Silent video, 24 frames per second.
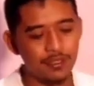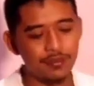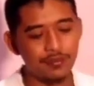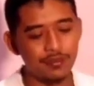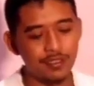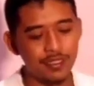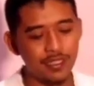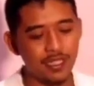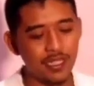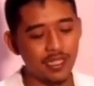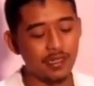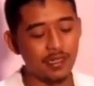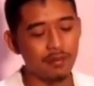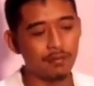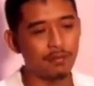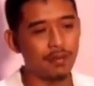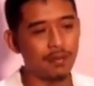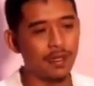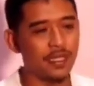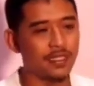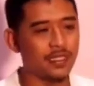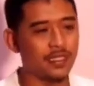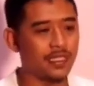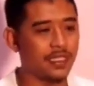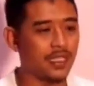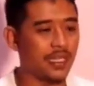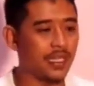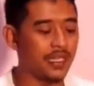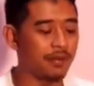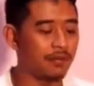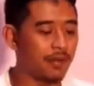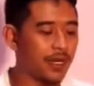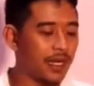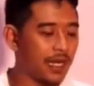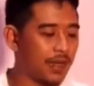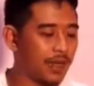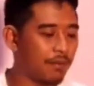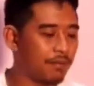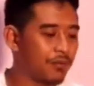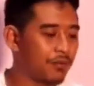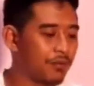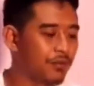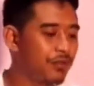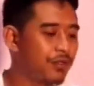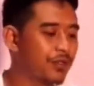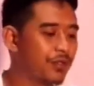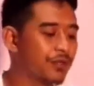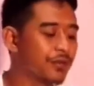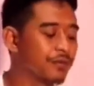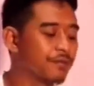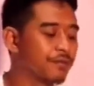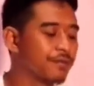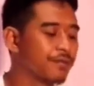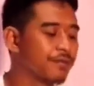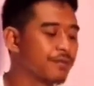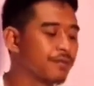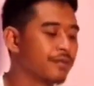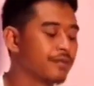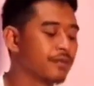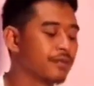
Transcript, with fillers: Mbak Yuni ya belajar dari manapun